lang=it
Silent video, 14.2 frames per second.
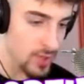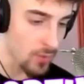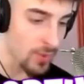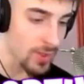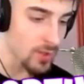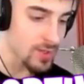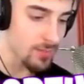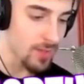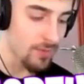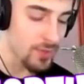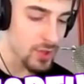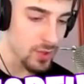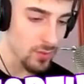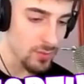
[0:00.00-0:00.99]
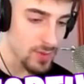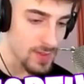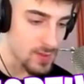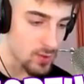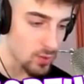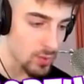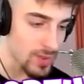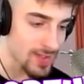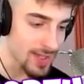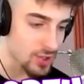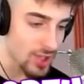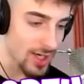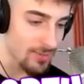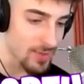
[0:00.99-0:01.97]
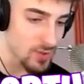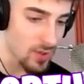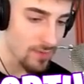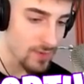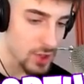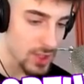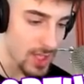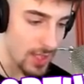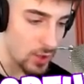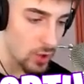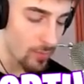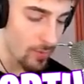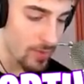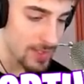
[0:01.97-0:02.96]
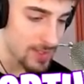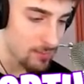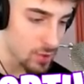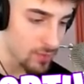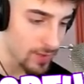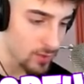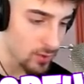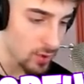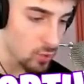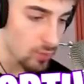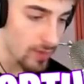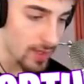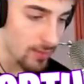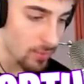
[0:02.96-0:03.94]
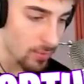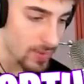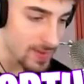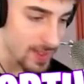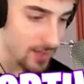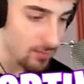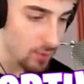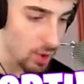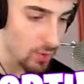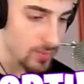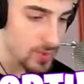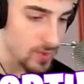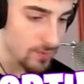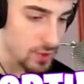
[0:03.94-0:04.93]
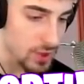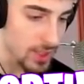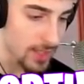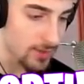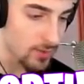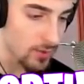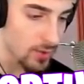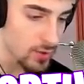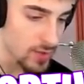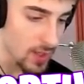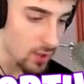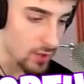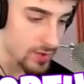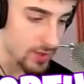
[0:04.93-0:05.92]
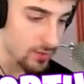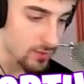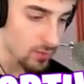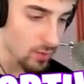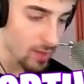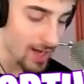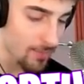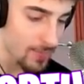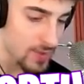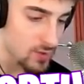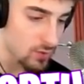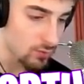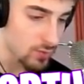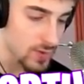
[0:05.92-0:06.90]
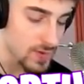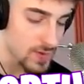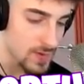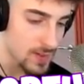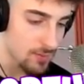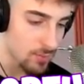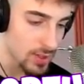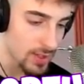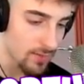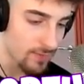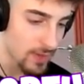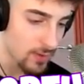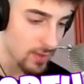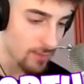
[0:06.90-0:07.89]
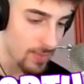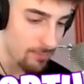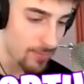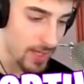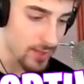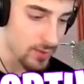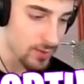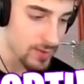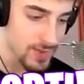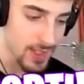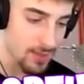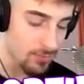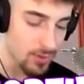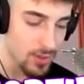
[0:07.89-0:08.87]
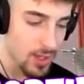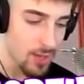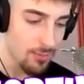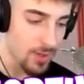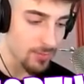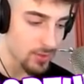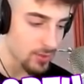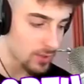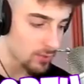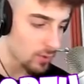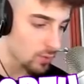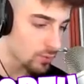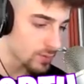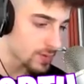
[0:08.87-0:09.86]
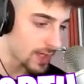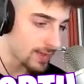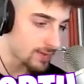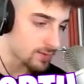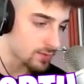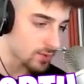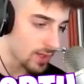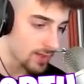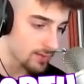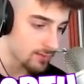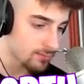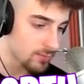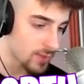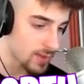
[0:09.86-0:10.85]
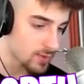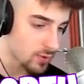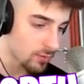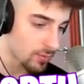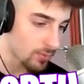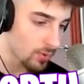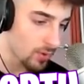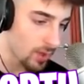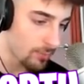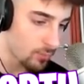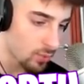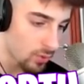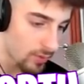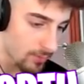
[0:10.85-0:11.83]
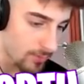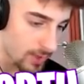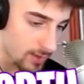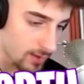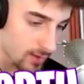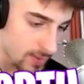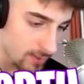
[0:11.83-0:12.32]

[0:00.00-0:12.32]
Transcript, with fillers: Cioè quindi io se mi avvicino a un tizio lui sa già che mi sto avvicinando Ma per il semplice fatto che lui vede proprio a schermo che io mi sto avvicinando Io sta cosa non, non la capisco Tutti questi simboli che vedo che mi appaiono a schermo Per me non hanno alcun senso Cioè non riesco proprio a muovermi Per